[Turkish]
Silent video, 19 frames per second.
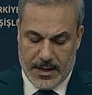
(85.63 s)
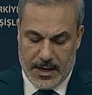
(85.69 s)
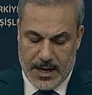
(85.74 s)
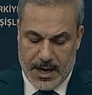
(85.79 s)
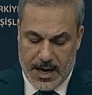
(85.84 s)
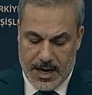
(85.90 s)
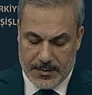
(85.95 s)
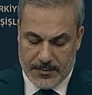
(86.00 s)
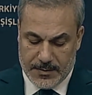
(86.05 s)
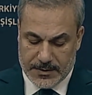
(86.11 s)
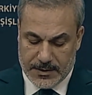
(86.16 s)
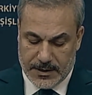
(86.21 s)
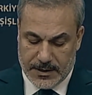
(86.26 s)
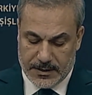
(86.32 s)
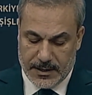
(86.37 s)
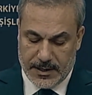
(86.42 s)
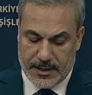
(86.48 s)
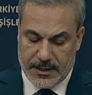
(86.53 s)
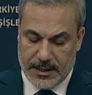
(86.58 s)
Her
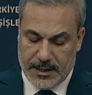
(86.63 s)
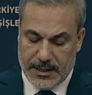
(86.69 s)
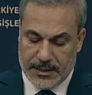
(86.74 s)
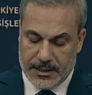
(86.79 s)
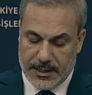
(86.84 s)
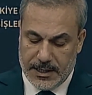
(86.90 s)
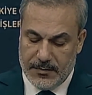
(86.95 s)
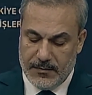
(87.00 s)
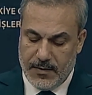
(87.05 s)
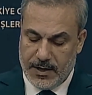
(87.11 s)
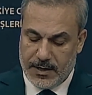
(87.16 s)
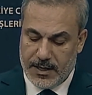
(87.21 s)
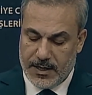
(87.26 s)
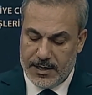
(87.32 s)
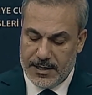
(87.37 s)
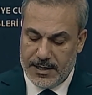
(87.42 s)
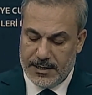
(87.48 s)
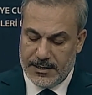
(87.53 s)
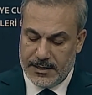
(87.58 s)
meselede ilkeli ve
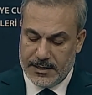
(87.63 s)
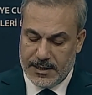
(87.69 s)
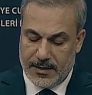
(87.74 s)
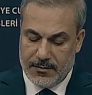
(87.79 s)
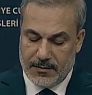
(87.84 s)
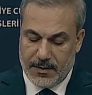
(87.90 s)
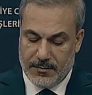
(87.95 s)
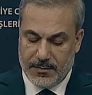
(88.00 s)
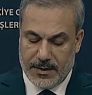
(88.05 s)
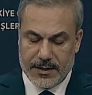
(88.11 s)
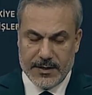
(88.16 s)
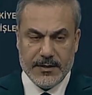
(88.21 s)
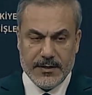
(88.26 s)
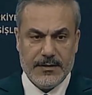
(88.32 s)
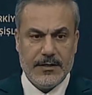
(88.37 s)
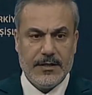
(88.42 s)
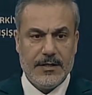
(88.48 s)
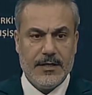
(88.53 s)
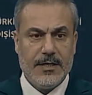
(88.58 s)
hakkaniyetli davranmayı
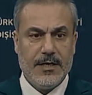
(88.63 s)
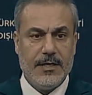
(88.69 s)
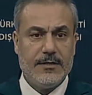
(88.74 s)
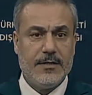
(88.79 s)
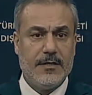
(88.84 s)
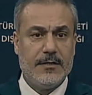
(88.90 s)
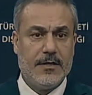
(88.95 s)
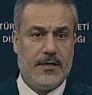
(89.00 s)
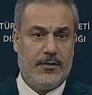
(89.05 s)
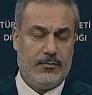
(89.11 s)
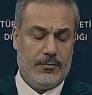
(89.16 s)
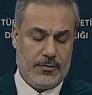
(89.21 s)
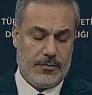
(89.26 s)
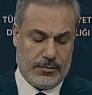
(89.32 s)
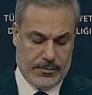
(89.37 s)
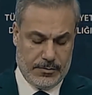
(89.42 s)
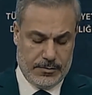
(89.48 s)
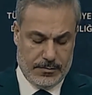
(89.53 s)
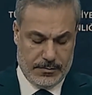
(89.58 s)
esas
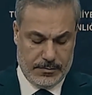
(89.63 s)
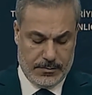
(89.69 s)
alıyoruz.